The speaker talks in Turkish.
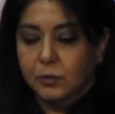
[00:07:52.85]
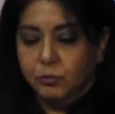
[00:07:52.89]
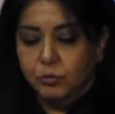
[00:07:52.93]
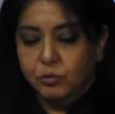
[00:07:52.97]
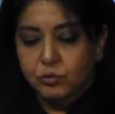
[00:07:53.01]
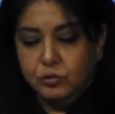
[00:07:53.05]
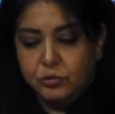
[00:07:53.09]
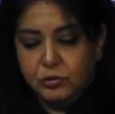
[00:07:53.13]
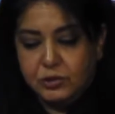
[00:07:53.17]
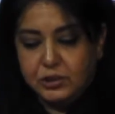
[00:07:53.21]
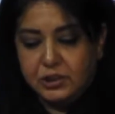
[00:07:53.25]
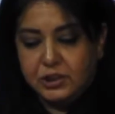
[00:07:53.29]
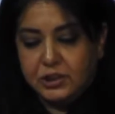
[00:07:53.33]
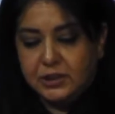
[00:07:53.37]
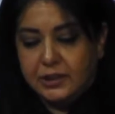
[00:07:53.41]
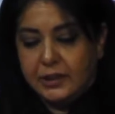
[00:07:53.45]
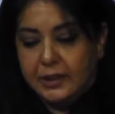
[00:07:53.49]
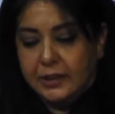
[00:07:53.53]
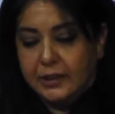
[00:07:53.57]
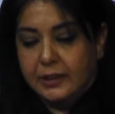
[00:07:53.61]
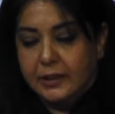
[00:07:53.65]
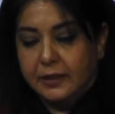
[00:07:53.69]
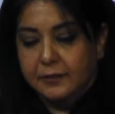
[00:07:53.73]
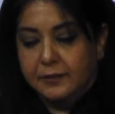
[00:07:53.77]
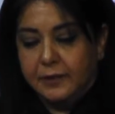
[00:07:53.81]
Bunun işte
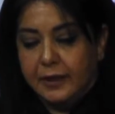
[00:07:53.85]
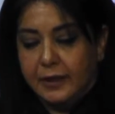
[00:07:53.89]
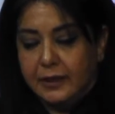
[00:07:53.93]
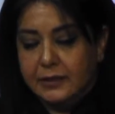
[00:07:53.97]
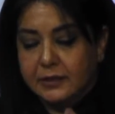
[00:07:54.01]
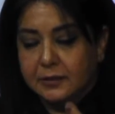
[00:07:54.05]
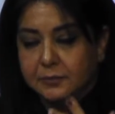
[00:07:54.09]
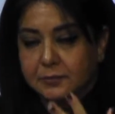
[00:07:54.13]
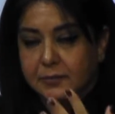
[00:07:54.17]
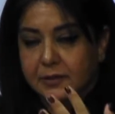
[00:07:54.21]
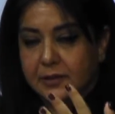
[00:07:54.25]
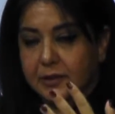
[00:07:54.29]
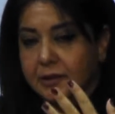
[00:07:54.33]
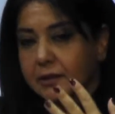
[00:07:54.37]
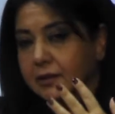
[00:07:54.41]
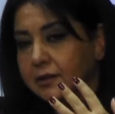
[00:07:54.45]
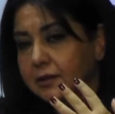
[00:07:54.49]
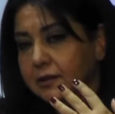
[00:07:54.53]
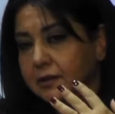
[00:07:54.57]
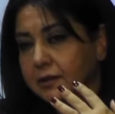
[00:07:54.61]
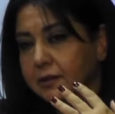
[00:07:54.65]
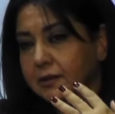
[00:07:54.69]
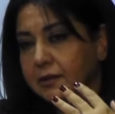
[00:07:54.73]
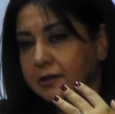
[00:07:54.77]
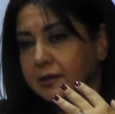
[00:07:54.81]
efendim
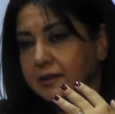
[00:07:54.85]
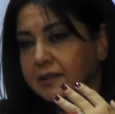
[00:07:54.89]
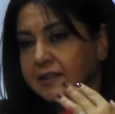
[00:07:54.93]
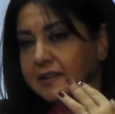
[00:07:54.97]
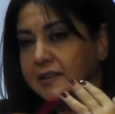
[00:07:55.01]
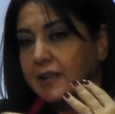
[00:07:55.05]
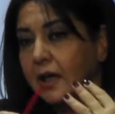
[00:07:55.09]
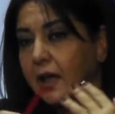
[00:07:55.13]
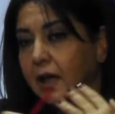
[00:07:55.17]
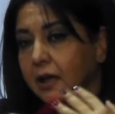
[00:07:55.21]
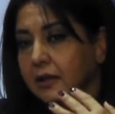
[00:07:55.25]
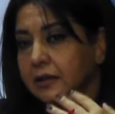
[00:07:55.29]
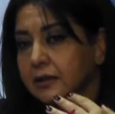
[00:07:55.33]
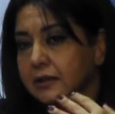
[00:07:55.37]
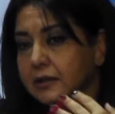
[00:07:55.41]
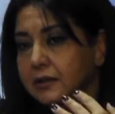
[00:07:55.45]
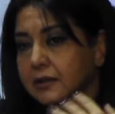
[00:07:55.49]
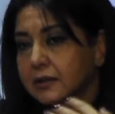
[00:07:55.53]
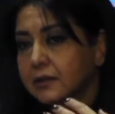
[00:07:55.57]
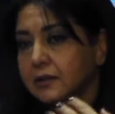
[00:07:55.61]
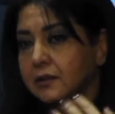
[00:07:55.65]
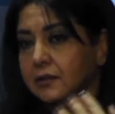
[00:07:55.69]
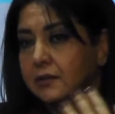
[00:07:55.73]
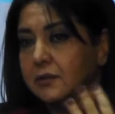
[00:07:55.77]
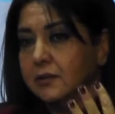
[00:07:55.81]
e,
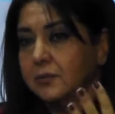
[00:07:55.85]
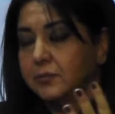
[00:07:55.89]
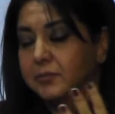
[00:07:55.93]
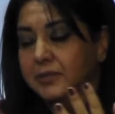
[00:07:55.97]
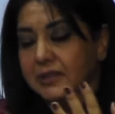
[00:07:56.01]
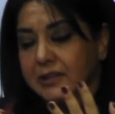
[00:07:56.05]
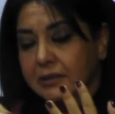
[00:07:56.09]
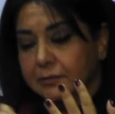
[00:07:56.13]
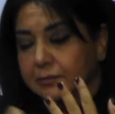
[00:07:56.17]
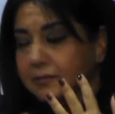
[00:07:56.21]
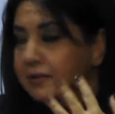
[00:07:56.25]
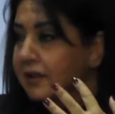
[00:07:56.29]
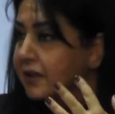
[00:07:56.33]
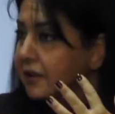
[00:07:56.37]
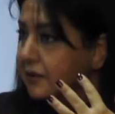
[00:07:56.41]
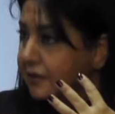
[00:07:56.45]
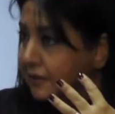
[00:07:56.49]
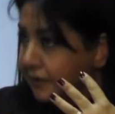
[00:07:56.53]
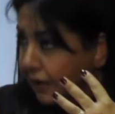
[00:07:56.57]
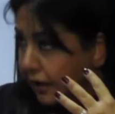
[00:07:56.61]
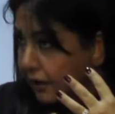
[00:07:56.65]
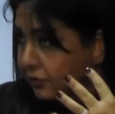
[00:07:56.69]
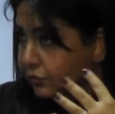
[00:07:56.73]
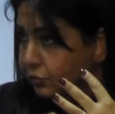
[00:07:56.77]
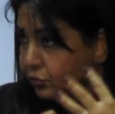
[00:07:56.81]
sağlık
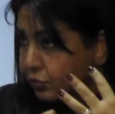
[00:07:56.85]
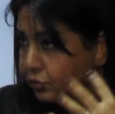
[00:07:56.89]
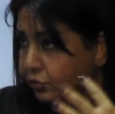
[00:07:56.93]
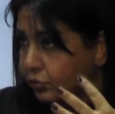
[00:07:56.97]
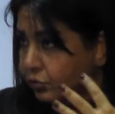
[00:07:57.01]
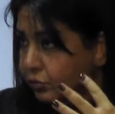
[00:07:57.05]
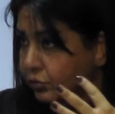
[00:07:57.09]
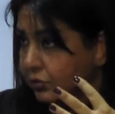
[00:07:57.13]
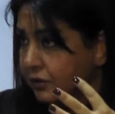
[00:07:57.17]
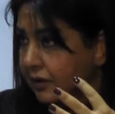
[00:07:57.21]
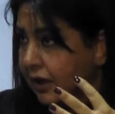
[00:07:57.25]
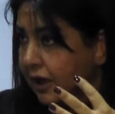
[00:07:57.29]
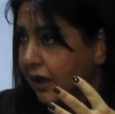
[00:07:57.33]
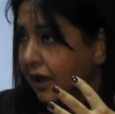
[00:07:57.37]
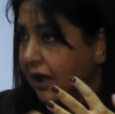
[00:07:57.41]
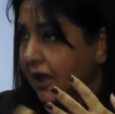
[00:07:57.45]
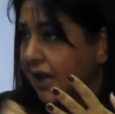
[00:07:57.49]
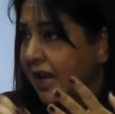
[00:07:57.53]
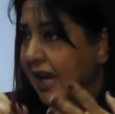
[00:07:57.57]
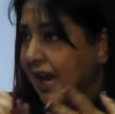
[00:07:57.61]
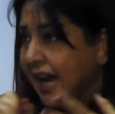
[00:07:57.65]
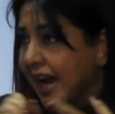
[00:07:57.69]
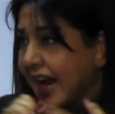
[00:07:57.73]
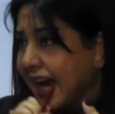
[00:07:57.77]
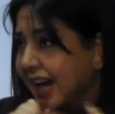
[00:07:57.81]
birimlerinden tutun da
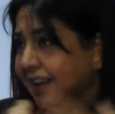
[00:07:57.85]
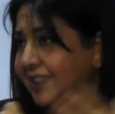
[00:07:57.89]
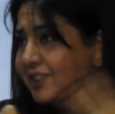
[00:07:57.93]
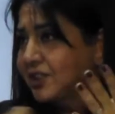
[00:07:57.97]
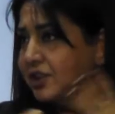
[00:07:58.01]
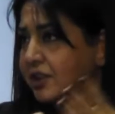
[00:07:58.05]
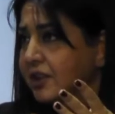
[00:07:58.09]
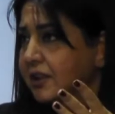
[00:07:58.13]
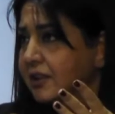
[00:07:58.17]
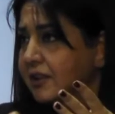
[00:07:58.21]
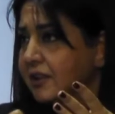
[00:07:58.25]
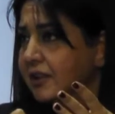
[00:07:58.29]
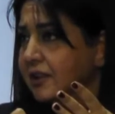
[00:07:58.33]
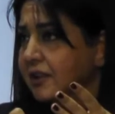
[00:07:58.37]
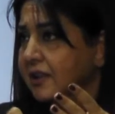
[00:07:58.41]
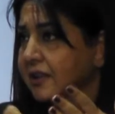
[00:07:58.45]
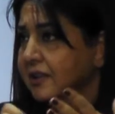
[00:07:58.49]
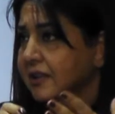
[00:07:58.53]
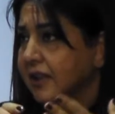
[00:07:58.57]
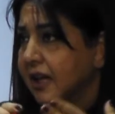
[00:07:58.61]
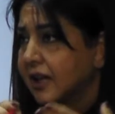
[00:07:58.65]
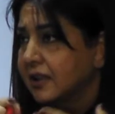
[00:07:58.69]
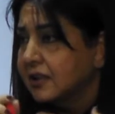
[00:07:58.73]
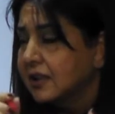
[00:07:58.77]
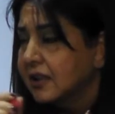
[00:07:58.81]
her şeyine
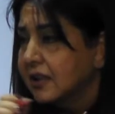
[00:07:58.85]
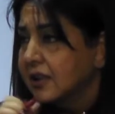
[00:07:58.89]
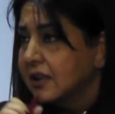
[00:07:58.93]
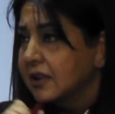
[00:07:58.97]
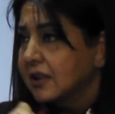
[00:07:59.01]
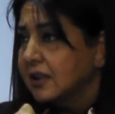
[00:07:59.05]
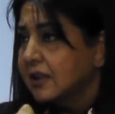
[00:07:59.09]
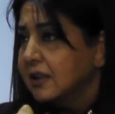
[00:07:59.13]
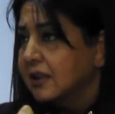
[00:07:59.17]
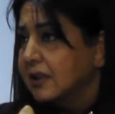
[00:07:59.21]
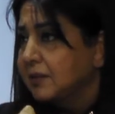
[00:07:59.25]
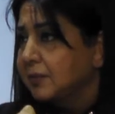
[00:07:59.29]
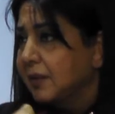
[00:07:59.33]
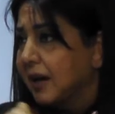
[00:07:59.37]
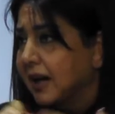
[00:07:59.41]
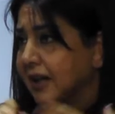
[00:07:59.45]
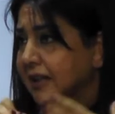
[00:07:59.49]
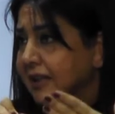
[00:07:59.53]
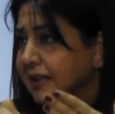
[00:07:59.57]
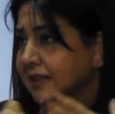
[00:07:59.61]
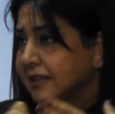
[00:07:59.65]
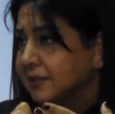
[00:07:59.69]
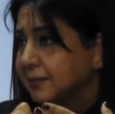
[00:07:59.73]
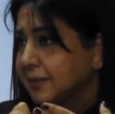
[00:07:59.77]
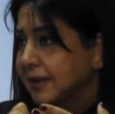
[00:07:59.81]
kadar ihmal
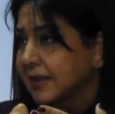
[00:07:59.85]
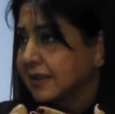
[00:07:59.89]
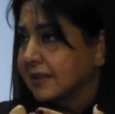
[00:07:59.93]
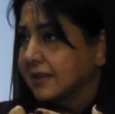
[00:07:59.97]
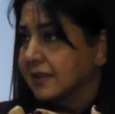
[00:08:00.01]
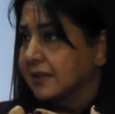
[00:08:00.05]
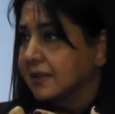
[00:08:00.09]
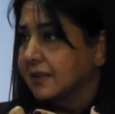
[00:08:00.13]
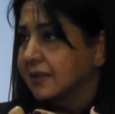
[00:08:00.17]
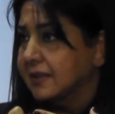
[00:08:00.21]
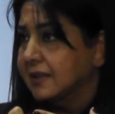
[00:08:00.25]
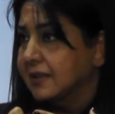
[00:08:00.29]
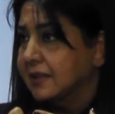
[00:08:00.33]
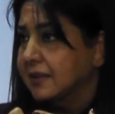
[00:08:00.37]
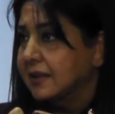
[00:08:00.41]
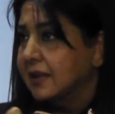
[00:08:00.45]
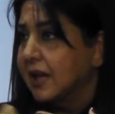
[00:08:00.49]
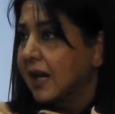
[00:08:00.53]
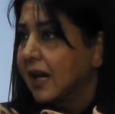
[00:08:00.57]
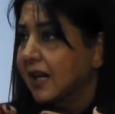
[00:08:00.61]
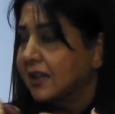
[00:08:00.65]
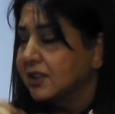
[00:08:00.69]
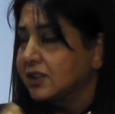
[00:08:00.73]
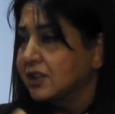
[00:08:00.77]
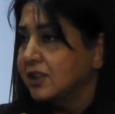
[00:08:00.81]
etmeksizin
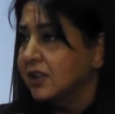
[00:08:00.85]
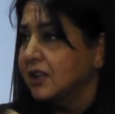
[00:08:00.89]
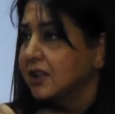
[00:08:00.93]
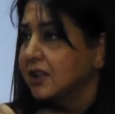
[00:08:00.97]
her şeyi